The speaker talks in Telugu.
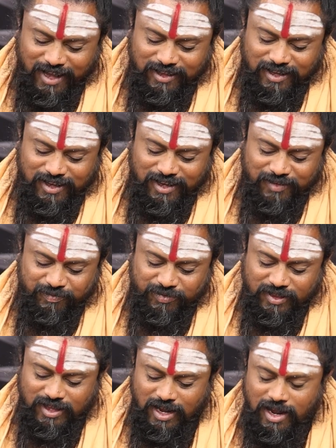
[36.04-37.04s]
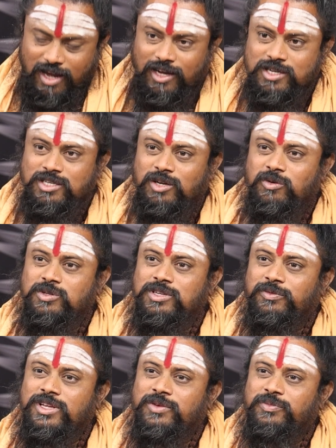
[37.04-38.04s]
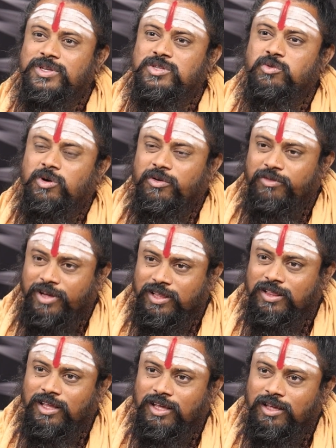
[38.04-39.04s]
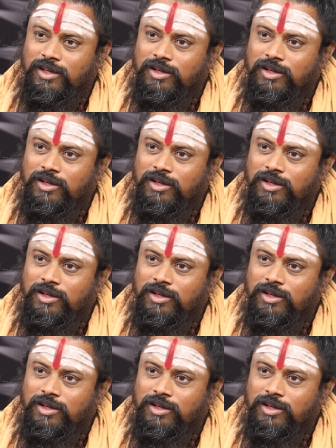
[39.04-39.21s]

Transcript: అయితే ధనాకర్షణ కోసం అని చెప్పేసి ఒక వ్యక్తి